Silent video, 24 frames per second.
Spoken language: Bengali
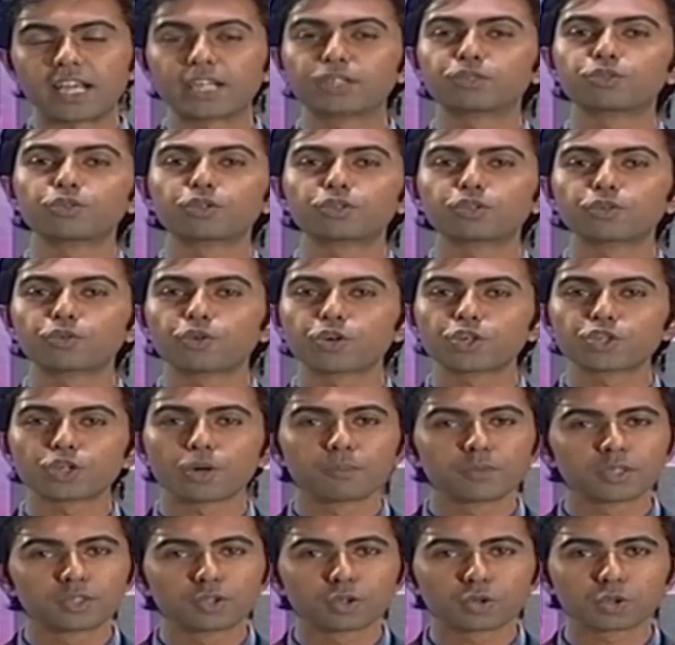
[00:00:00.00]
একটু একটু করে
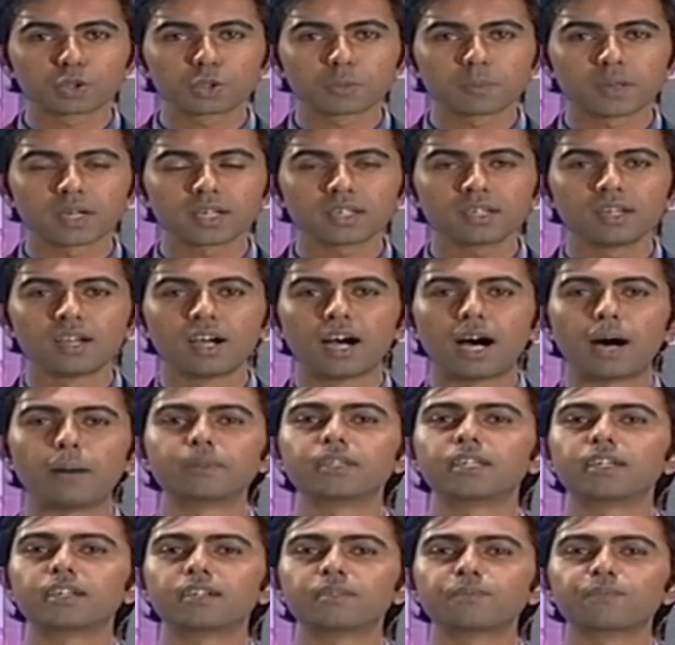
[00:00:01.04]
সমৃদ্ধ করতে পারি
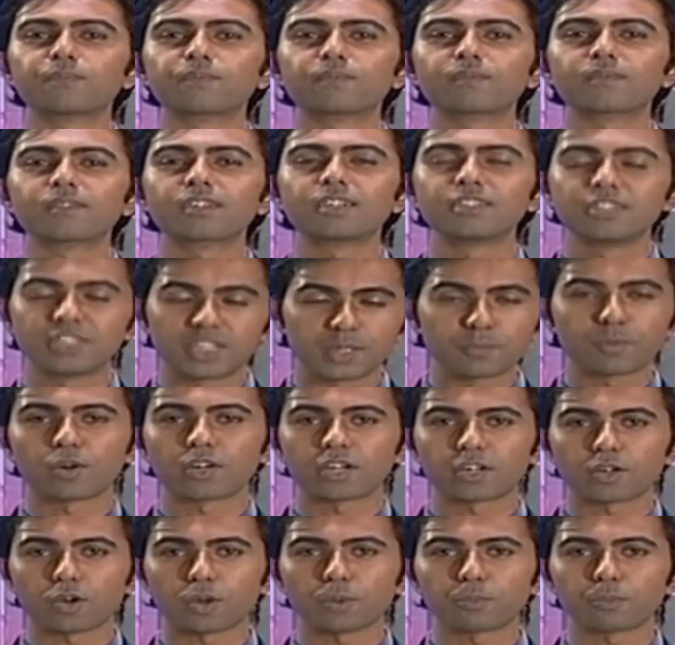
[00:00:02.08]
আমাদের জীবনের